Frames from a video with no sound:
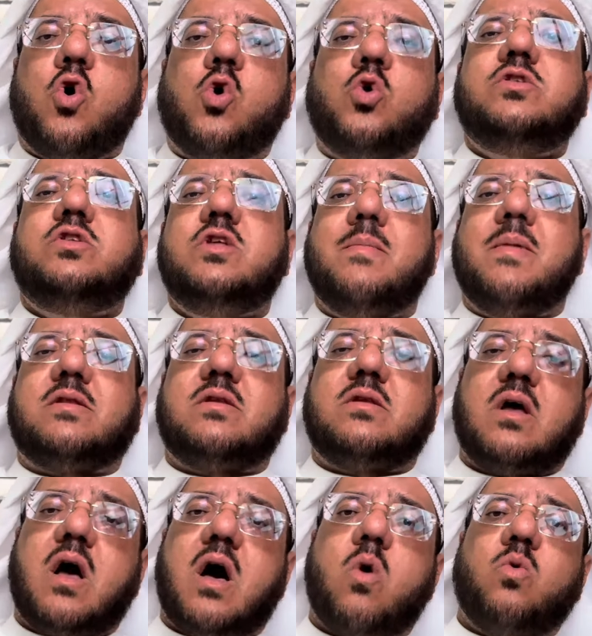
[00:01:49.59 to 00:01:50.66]
هدمت
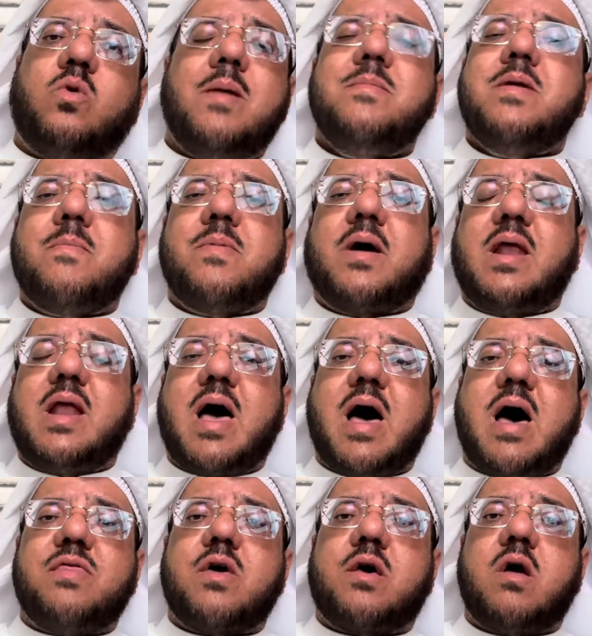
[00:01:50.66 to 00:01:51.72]
أو لم يبق
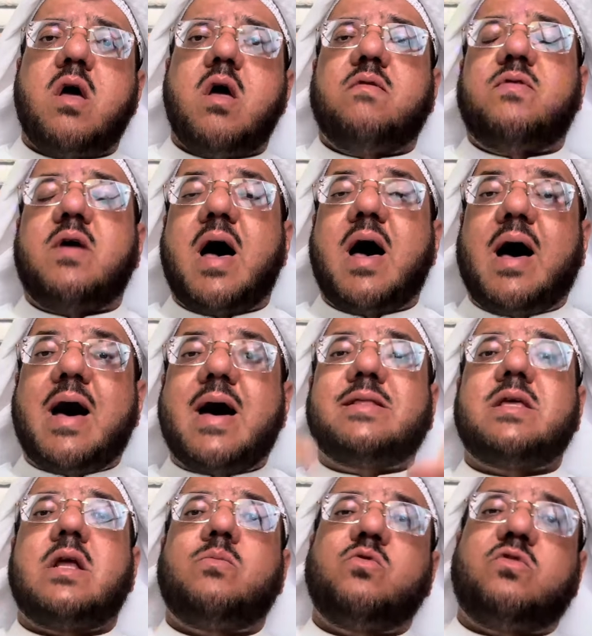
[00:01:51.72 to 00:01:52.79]
لها أثر
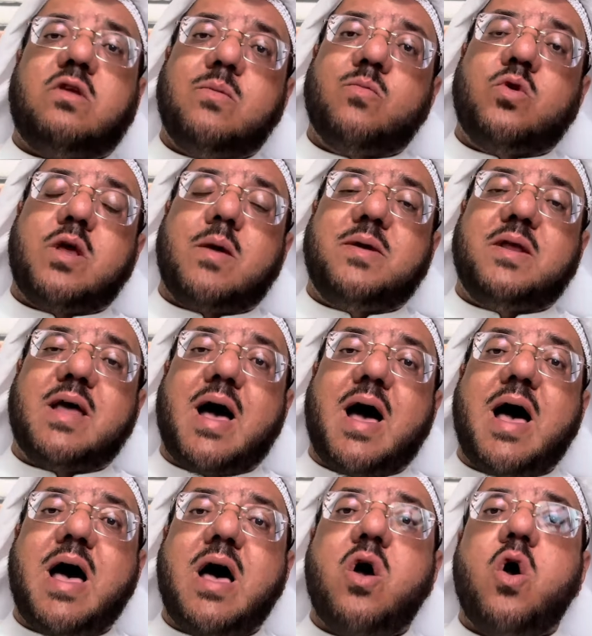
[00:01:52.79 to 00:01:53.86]
فأعاد المسلمون
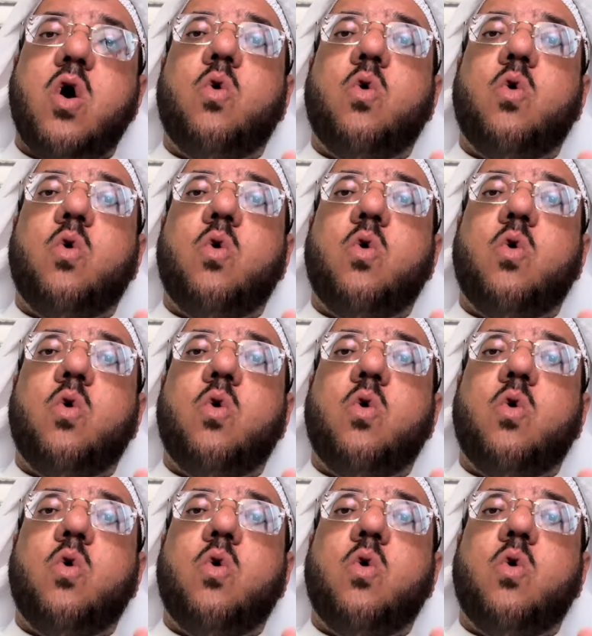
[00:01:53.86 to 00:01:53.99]
بناءها